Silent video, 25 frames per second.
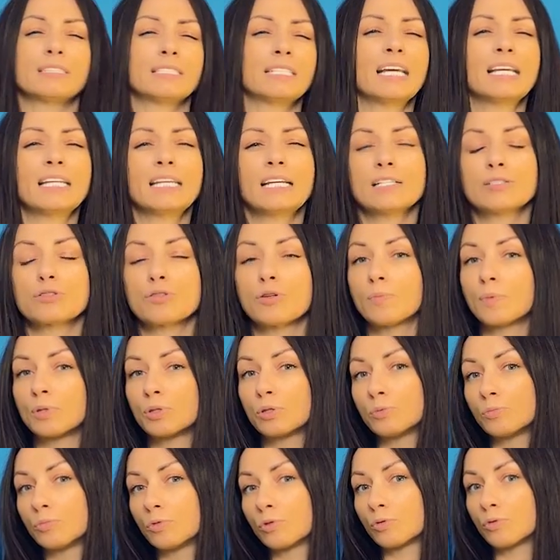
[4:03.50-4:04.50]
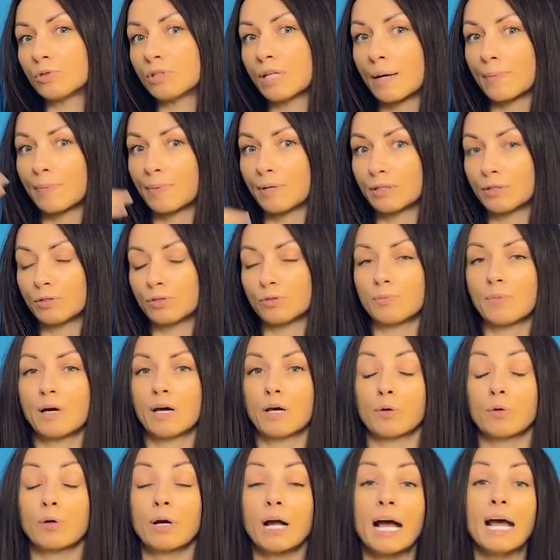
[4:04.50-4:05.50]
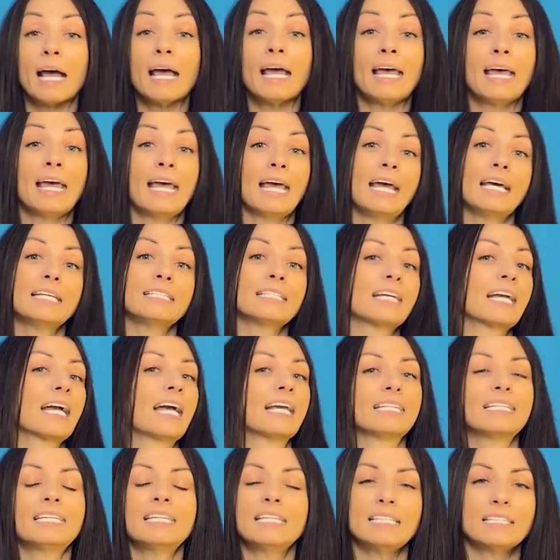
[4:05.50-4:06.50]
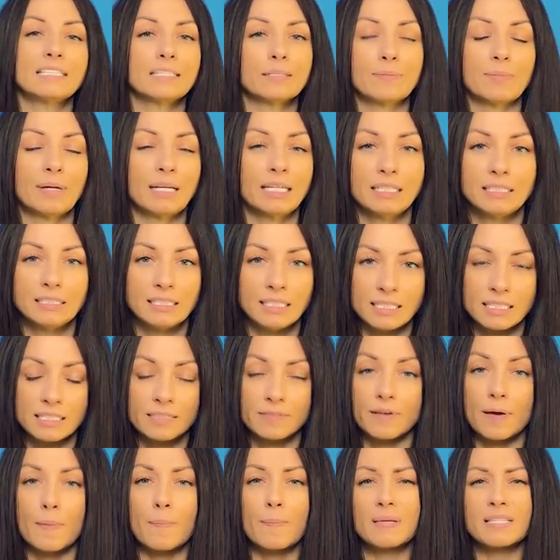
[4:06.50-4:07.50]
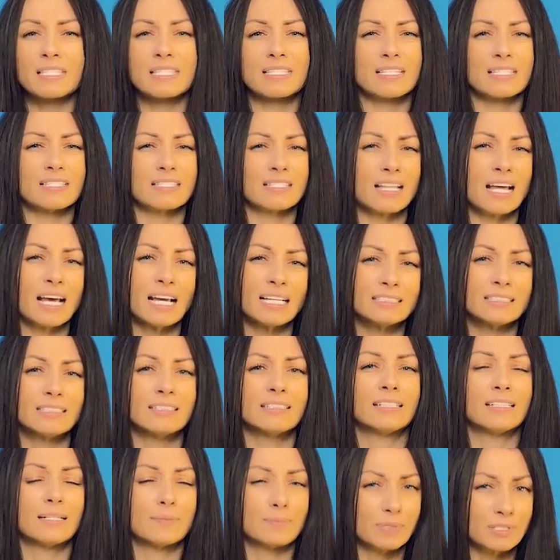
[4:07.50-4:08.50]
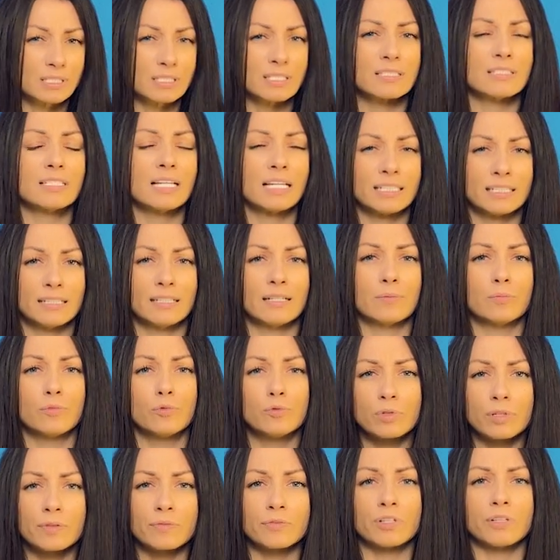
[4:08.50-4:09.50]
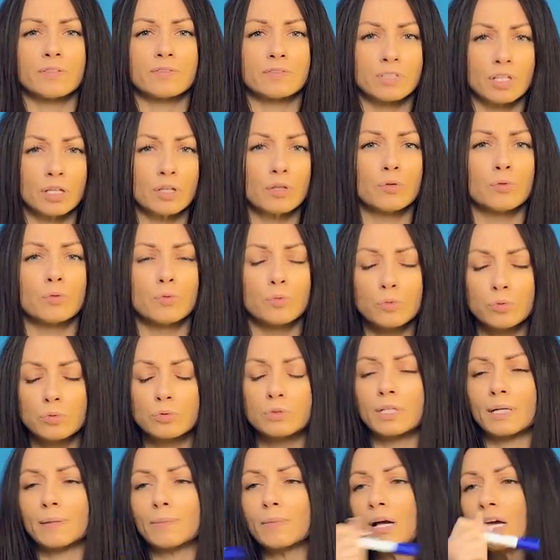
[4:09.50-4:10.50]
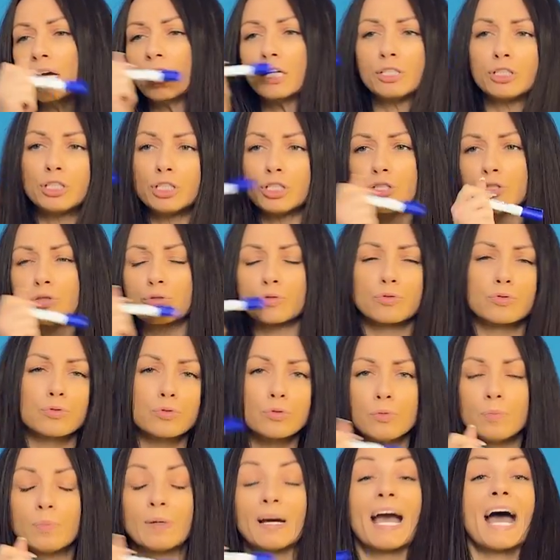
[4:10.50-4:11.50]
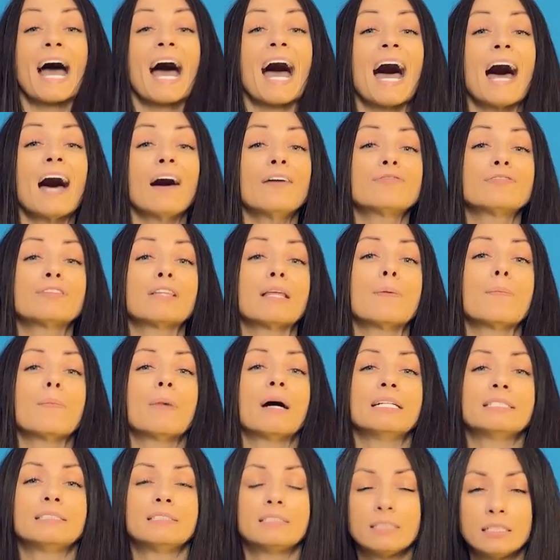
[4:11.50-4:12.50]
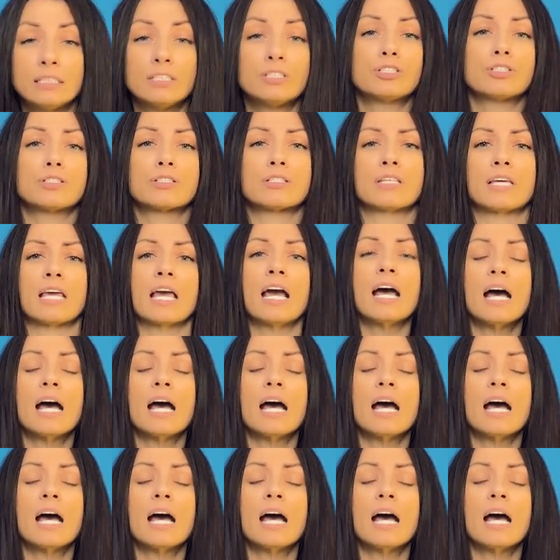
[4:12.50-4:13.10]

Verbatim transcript: я не особо думаю, куда пойдет моя рука, это какие-то мои действия. Подсознательно, на подсознательном уровне стою утром, чищу зубы автоматически,